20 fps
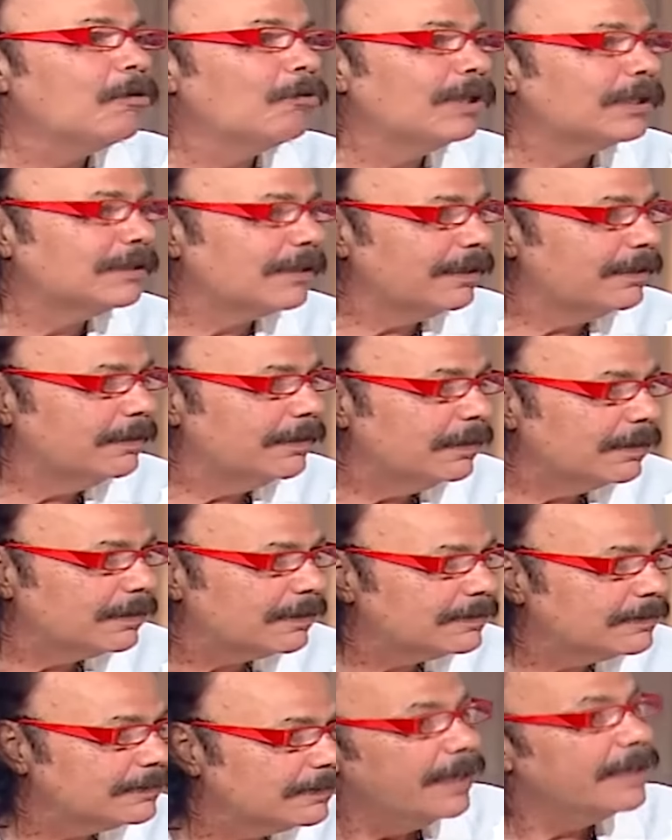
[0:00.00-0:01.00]
اول
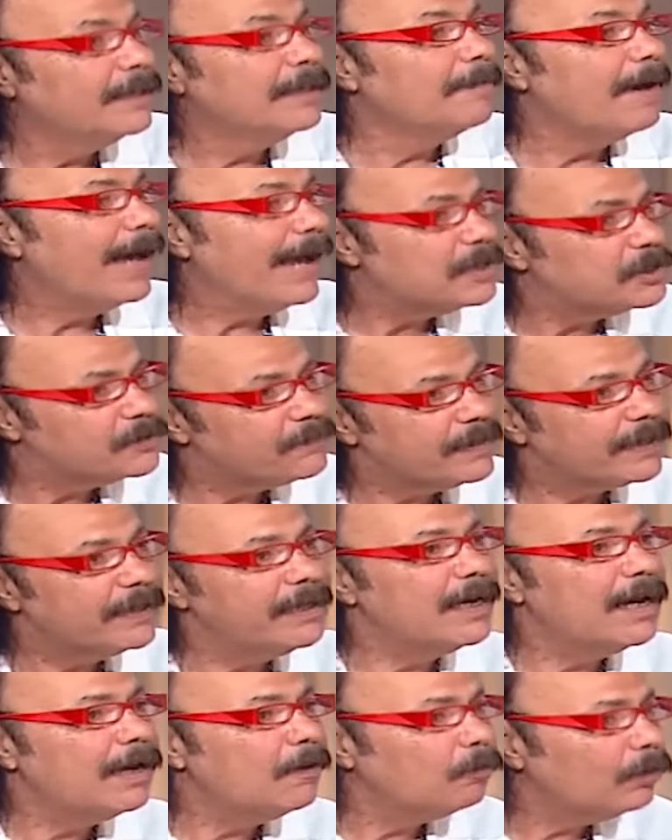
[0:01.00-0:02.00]
طيار لان معاش
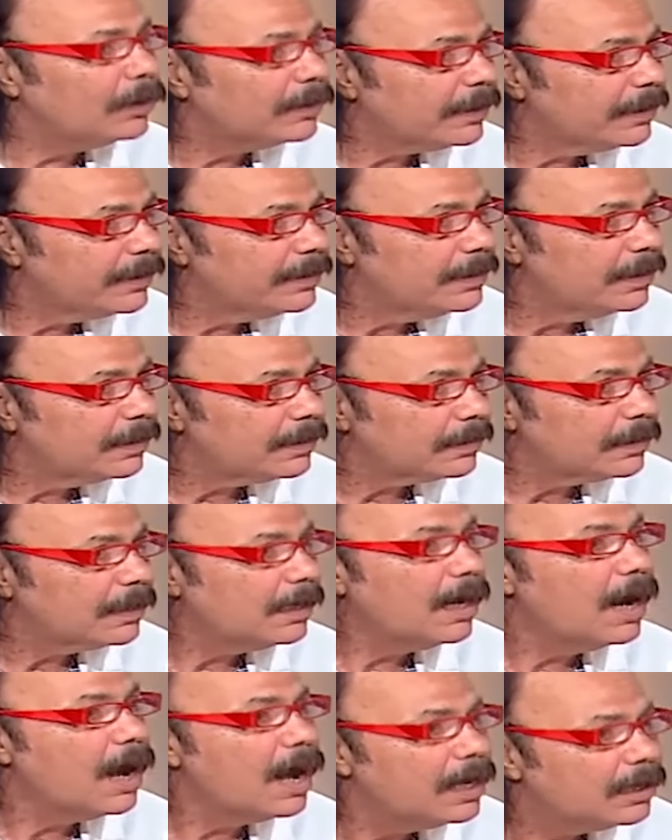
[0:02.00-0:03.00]
فريق اول طيار
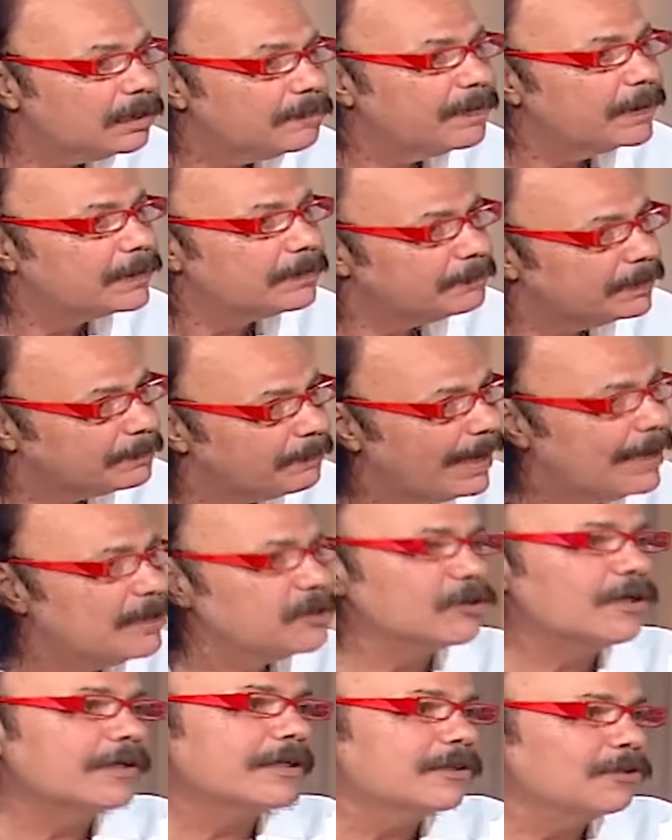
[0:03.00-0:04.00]
اكبر من
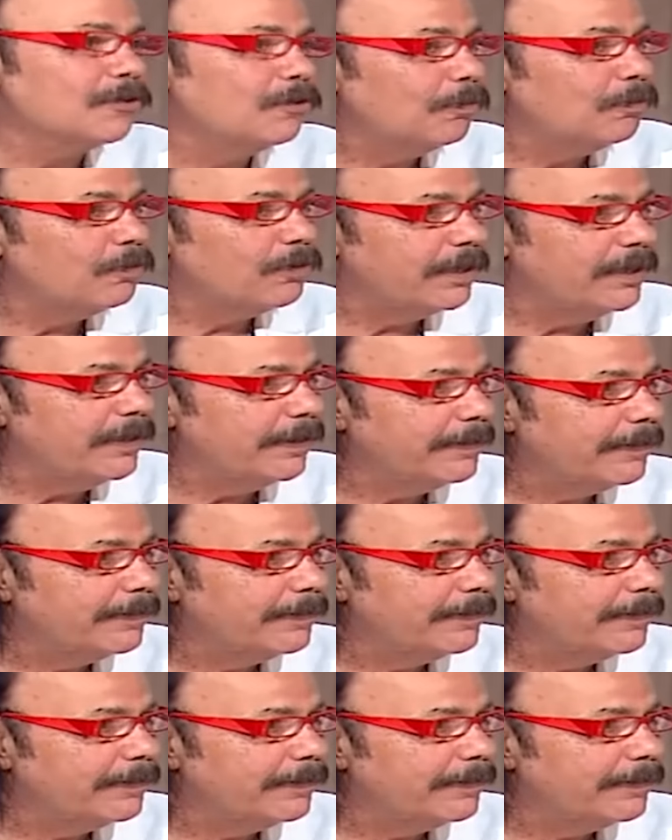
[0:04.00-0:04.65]
معاش رئيس الجمهوريه